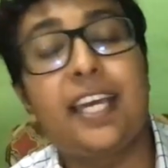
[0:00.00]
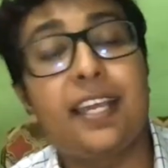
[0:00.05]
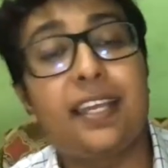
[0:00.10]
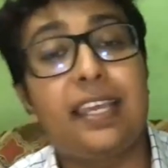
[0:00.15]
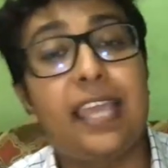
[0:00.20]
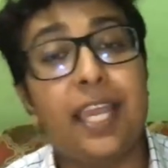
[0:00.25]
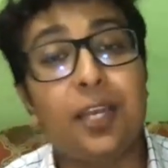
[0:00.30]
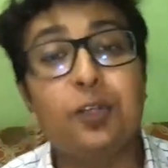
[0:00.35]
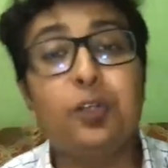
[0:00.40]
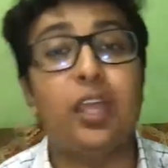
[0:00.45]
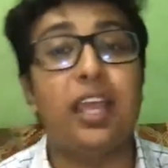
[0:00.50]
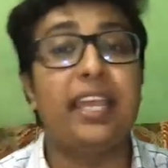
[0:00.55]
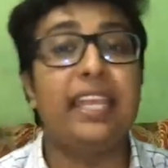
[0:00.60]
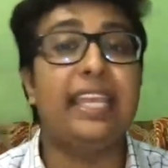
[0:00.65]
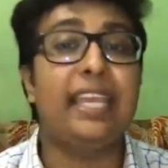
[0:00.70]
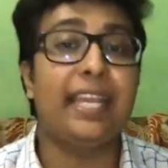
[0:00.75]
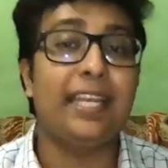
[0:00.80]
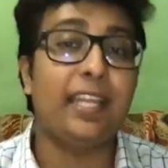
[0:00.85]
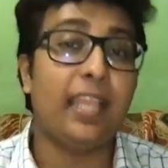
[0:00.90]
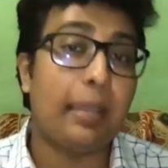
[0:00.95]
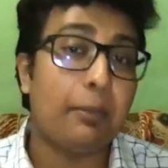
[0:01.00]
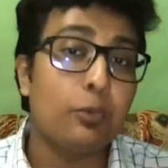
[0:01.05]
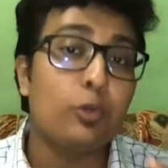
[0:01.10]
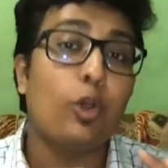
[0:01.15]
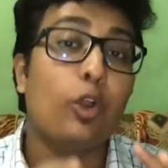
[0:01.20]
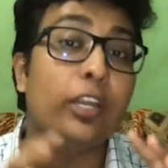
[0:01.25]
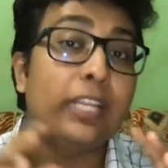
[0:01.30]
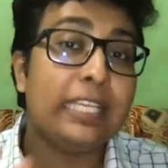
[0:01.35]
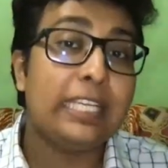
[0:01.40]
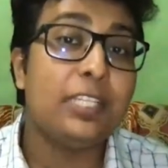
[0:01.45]
কেননা এখানে এমন
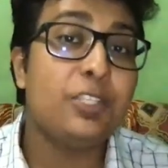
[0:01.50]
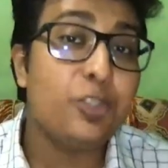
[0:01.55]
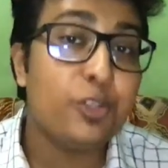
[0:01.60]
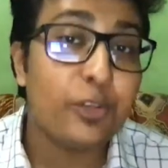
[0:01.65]
অনেক কিছুই